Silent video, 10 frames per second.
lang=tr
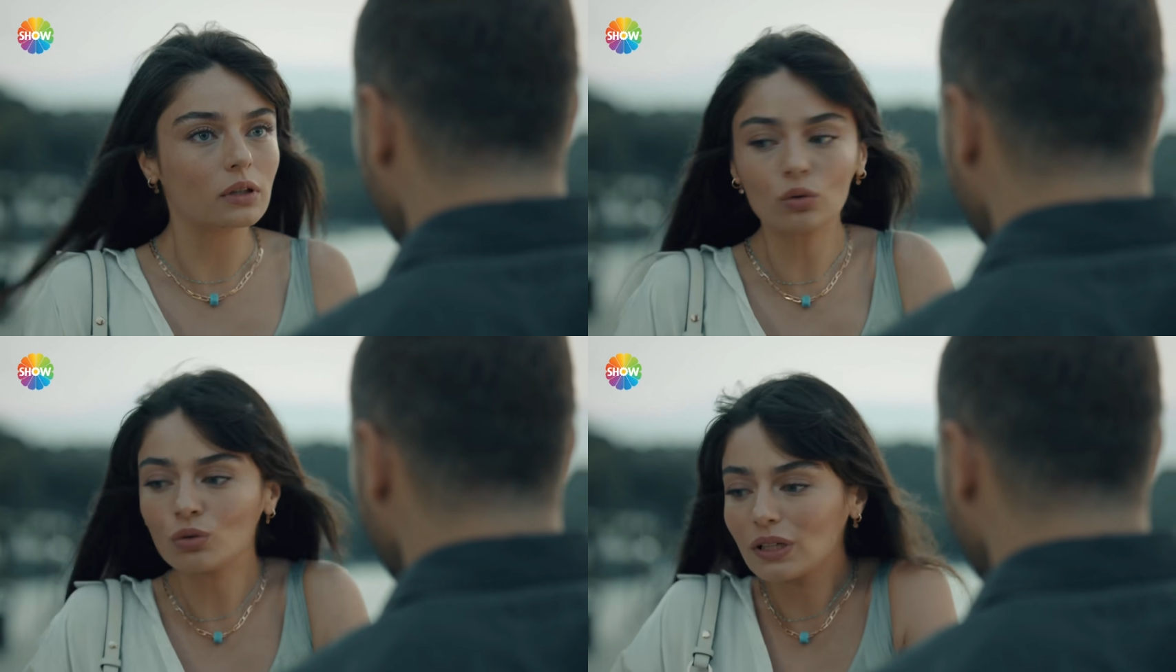
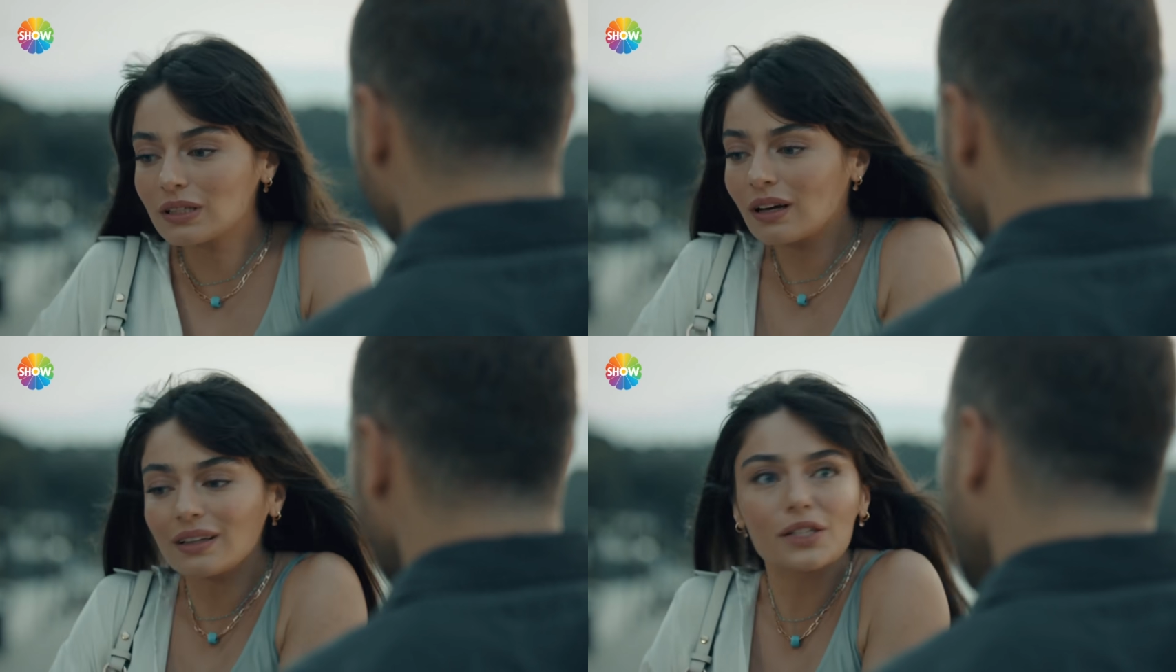Onunla
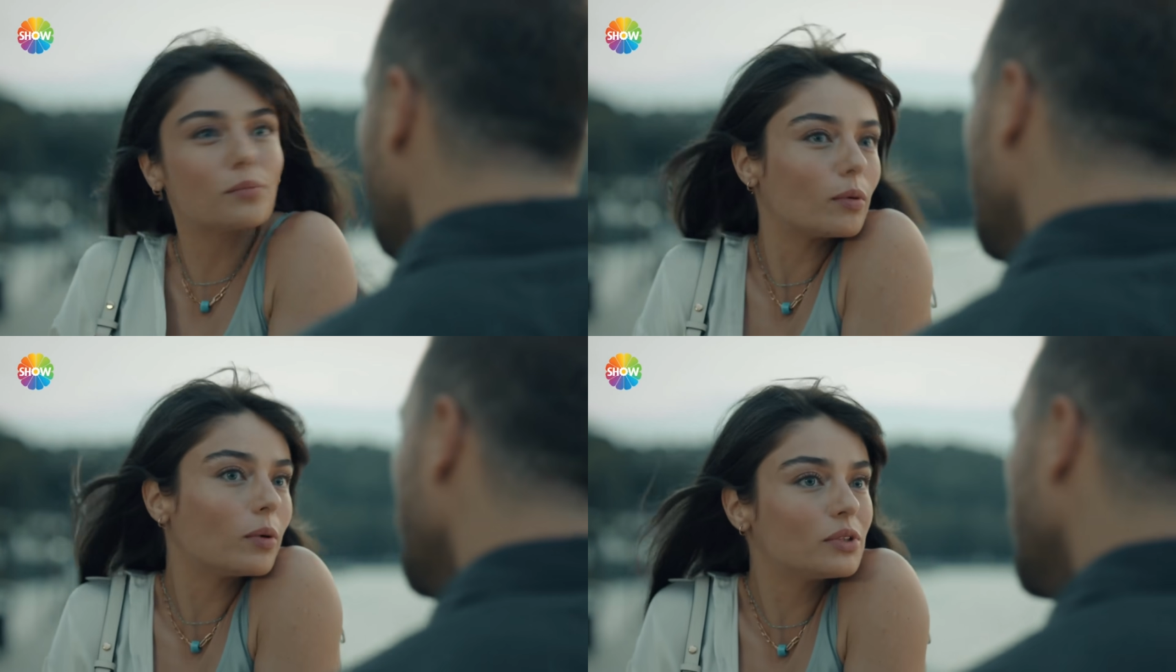
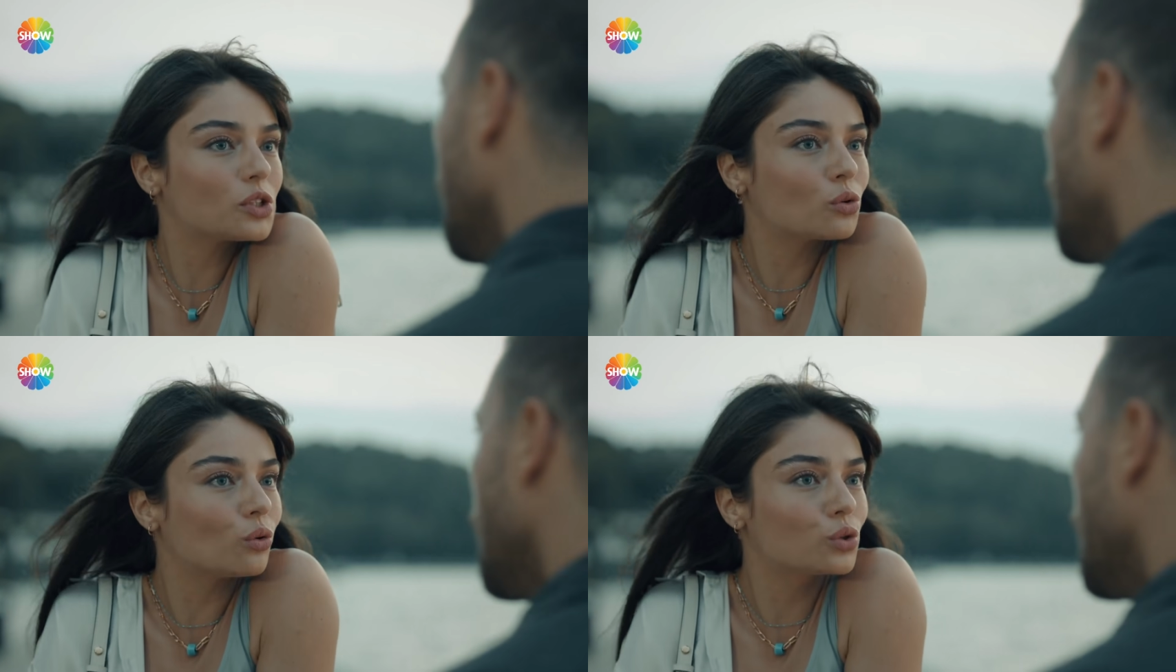sadece babam
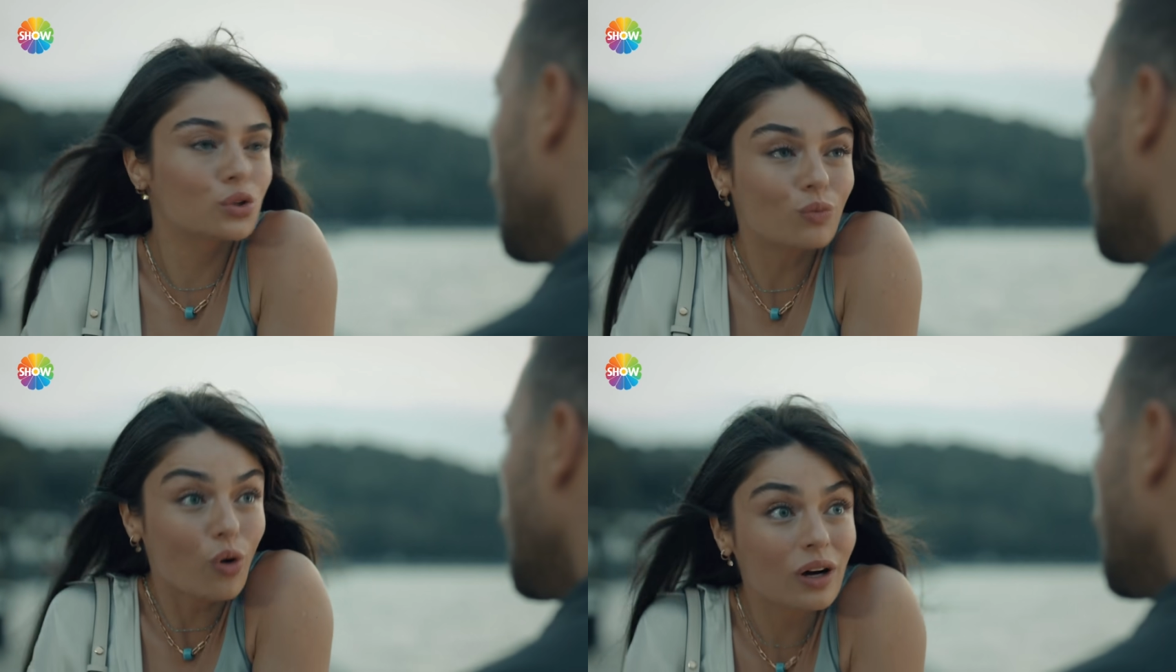için
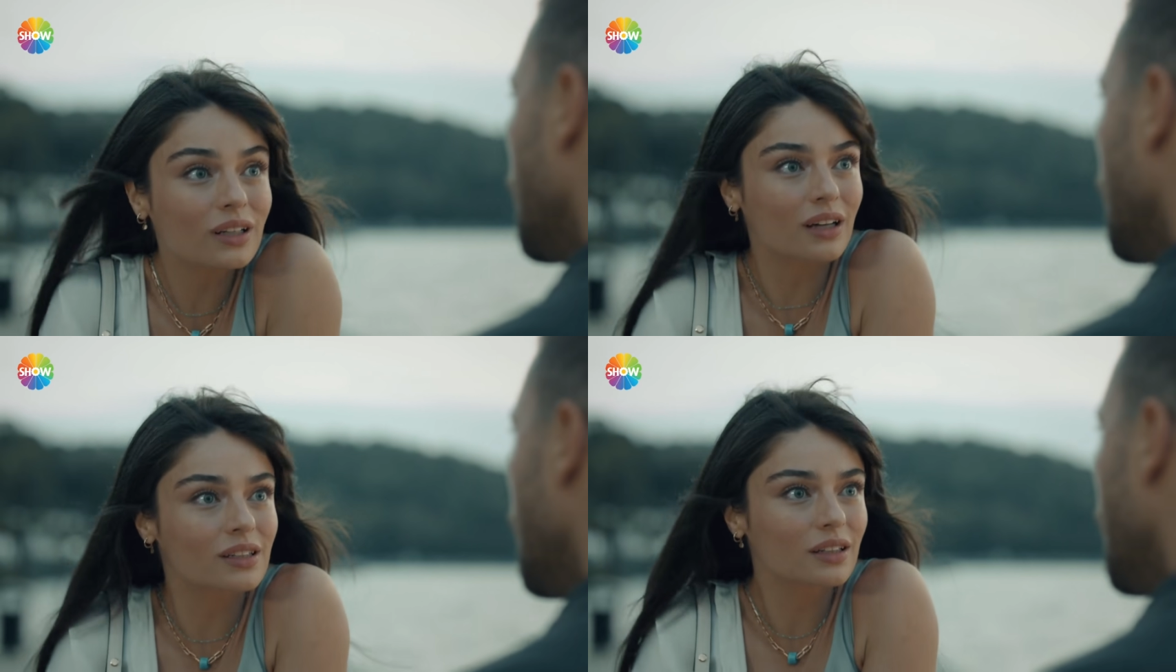görüştüm. O
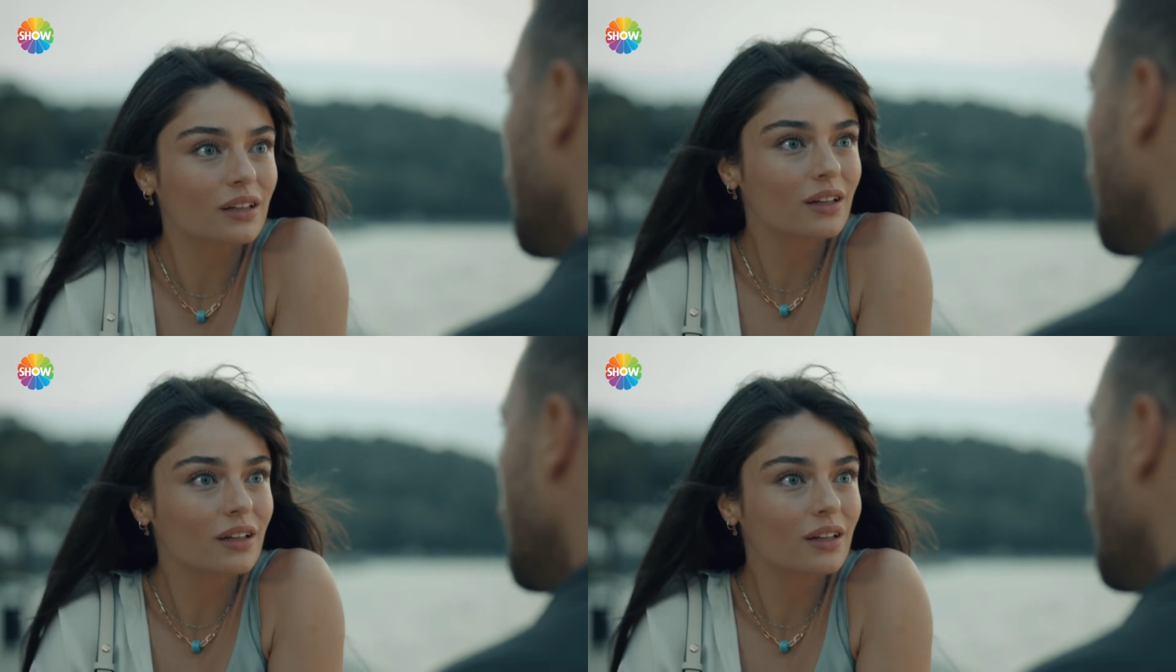kadar.